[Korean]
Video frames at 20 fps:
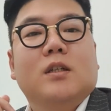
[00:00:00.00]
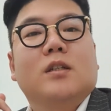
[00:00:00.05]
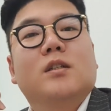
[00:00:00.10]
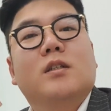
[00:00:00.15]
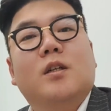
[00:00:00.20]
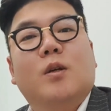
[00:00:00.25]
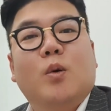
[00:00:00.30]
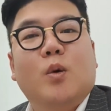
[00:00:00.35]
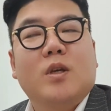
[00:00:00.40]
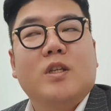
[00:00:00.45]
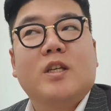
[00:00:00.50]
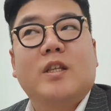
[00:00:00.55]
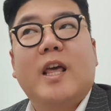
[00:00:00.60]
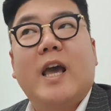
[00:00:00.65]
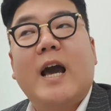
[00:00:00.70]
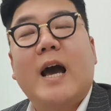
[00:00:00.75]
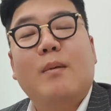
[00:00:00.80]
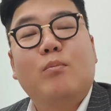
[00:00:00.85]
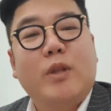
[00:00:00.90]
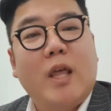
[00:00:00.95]
그리고 이제
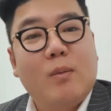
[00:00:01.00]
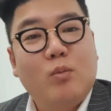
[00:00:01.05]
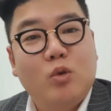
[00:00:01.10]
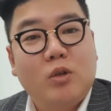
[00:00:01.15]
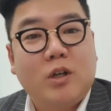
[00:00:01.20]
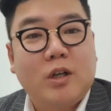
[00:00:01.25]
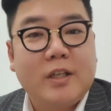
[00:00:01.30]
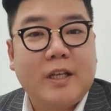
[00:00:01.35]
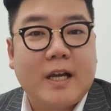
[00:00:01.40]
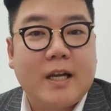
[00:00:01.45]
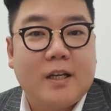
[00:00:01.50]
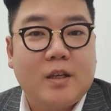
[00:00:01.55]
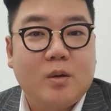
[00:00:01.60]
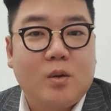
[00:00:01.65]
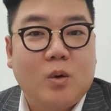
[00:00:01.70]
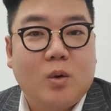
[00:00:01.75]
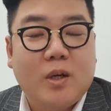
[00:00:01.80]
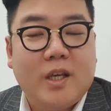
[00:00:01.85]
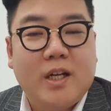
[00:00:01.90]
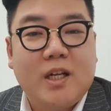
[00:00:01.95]
내가 내 물건이
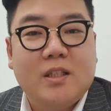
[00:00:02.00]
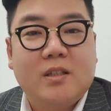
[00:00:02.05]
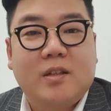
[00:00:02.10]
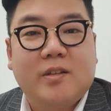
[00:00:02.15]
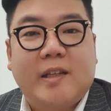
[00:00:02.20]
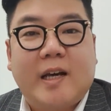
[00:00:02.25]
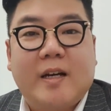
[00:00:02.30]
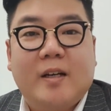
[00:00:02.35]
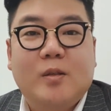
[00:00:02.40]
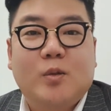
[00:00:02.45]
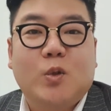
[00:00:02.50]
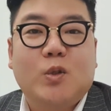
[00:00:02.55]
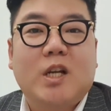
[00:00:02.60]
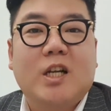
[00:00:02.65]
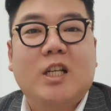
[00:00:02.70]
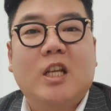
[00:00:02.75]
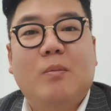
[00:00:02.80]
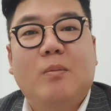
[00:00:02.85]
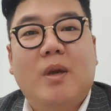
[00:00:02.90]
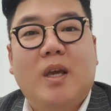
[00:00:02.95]
아니고 예를 들어 다른
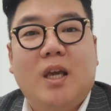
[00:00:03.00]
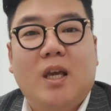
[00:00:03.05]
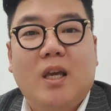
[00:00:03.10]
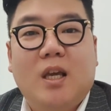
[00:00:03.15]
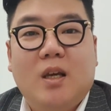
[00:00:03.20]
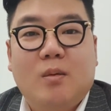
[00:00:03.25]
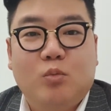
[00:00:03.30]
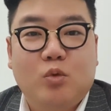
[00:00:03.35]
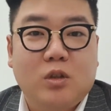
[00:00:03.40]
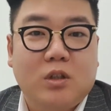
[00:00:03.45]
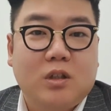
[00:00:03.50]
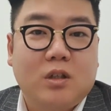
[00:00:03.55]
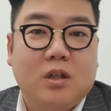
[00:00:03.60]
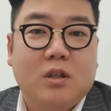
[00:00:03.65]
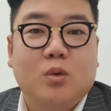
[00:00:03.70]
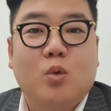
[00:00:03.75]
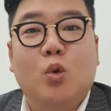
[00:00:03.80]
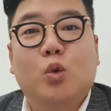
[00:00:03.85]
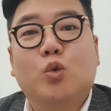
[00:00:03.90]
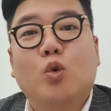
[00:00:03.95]
소장님의
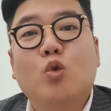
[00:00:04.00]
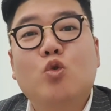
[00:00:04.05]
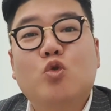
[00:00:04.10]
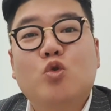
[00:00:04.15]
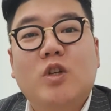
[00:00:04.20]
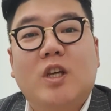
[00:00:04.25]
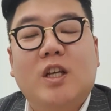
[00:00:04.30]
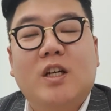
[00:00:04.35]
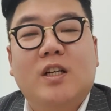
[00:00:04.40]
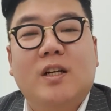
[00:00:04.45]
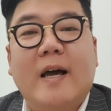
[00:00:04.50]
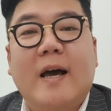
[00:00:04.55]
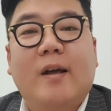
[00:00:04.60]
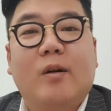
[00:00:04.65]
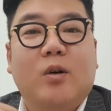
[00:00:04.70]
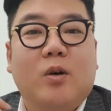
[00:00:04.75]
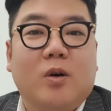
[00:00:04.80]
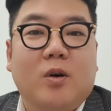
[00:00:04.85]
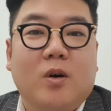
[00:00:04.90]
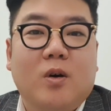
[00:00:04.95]
물건 공동중개를
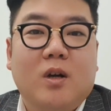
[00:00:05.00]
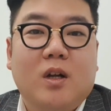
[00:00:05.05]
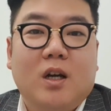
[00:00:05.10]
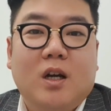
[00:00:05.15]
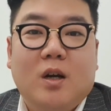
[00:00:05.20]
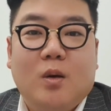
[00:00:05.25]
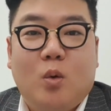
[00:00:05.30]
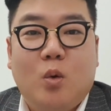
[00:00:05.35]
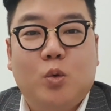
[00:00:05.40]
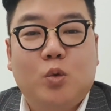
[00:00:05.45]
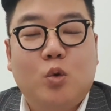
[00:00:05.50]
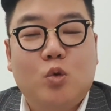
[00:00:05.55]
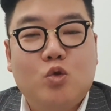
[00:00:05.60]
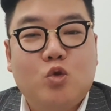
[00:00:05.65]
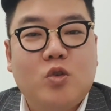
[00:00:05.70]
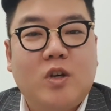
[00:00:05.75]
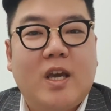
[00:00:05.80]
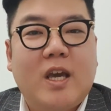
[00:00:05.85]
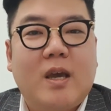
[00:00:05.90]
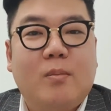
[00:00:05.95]
하러
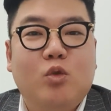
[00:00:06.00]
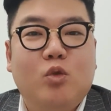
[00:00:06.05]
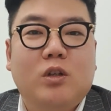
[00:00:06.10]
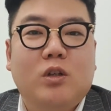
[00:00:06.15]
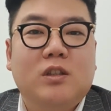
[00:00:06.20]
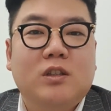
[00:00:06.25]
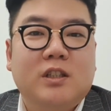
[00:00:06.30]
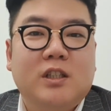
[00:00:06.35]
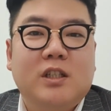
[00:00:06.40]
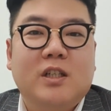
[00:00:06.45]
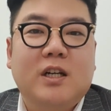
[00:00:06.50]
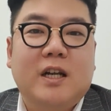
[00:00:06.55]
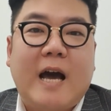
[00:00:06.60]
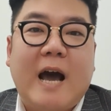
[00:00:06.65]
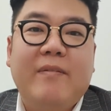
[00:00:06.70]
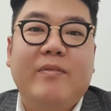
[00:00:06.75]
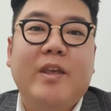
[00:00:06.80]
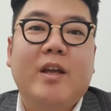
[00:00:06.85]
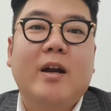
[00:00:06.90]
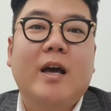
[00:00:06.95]
공동중개 물건을
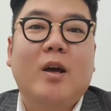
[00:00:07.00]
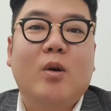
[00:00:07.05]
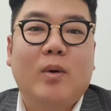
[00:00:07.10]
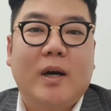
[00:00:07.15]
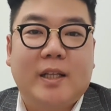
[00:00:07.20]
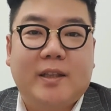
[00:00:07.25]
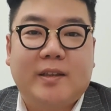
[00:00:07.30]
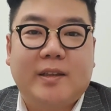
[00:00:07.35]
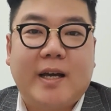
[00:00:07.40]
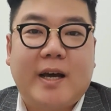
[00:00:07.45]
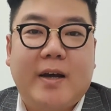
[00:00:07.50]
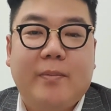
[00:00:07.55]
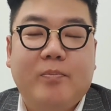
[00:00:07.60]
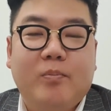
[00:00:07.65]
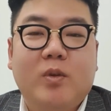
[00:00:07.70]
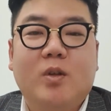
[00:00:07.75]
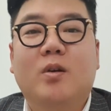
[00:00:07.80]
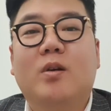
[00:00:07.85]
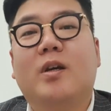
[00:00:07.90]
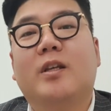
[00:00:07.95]
안내를 하러 갔다.
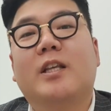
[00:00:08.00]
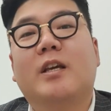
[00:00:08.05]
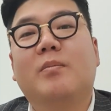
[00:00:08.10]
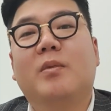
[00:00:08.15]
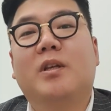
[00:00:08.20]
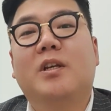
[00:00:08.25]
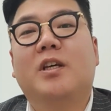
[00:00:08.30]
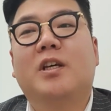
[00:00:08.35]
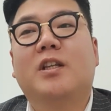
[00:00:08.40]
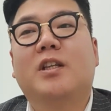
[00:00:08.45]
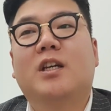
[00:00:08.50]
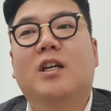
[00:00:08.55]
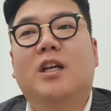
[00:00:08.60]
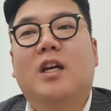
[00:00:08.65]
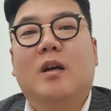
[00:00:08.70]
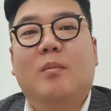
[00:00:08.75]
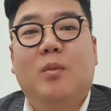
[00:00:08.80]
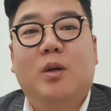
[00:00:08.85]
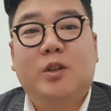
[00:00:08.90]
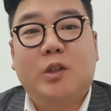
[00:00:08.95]
그렇게 되면은
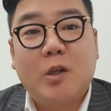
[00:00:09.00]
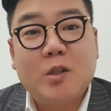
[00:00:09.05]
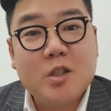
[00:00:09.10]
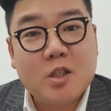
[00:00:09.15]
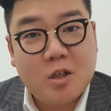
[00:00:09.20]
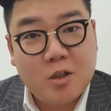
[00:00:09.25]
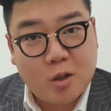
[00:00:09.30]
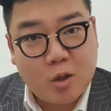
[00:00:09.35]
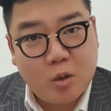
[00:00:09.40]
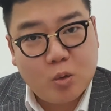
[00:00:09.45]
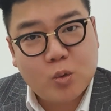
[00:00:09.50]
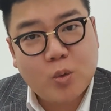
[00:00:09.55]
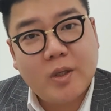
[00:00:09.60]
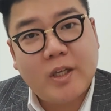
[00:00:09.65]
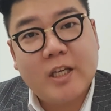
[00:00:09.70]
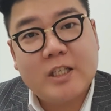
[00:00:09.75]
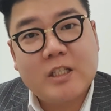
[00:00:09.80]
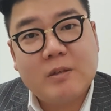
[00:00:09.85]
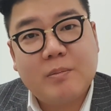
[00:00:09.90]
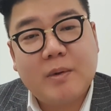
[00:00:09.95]
뭐 던지는 경우도
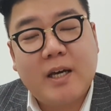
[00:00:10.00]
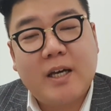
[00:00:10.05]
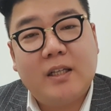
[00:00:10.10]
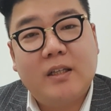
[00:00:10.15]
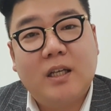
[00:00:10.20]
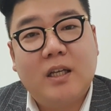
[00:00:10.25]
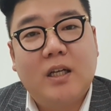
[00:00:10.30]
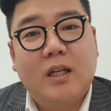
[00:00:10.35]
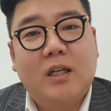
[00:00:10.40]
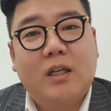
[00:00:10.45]
있겠지만